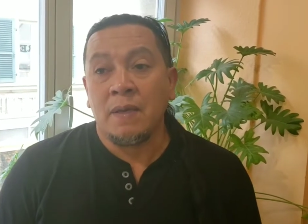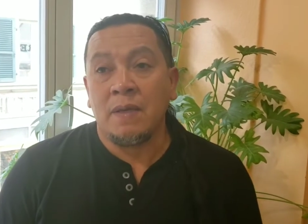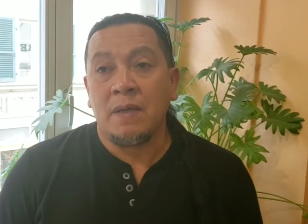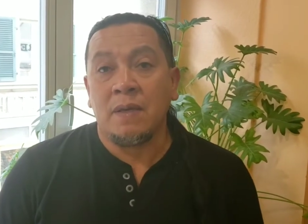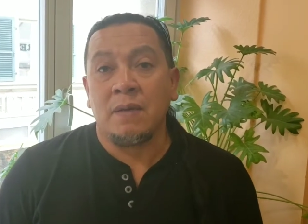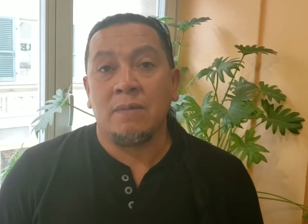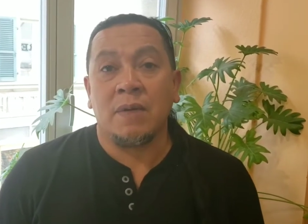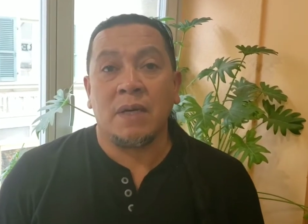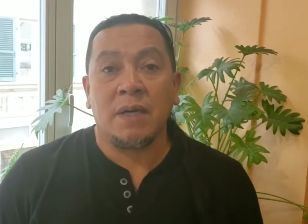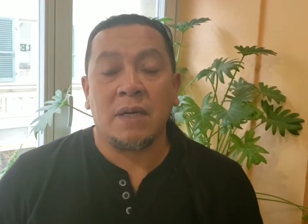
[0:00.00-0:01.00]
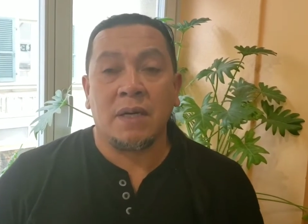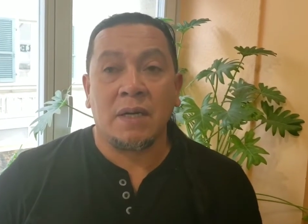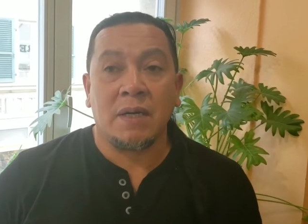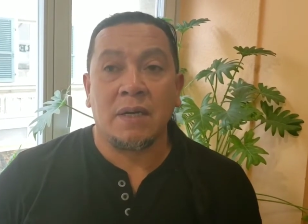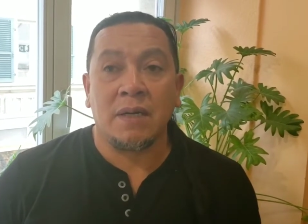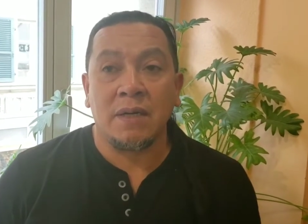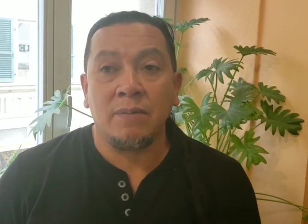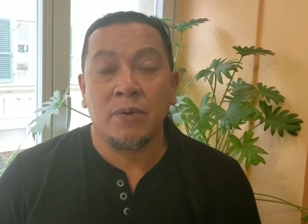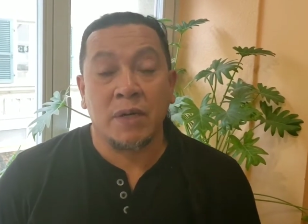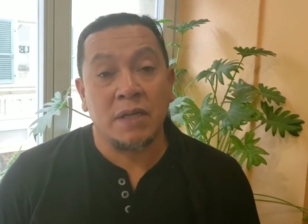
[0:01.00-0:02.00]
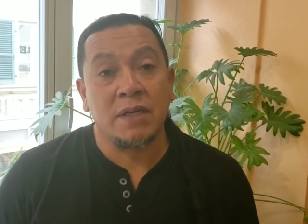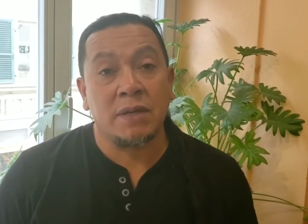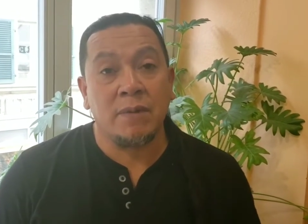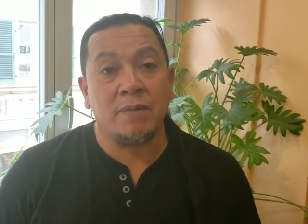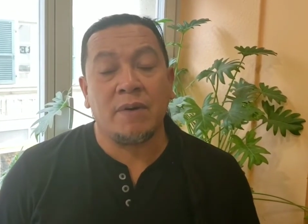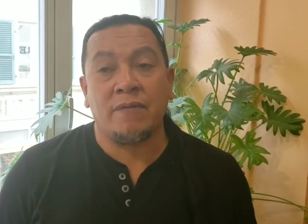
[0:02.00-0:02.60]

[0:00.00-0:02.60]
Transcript: E uma importante também uma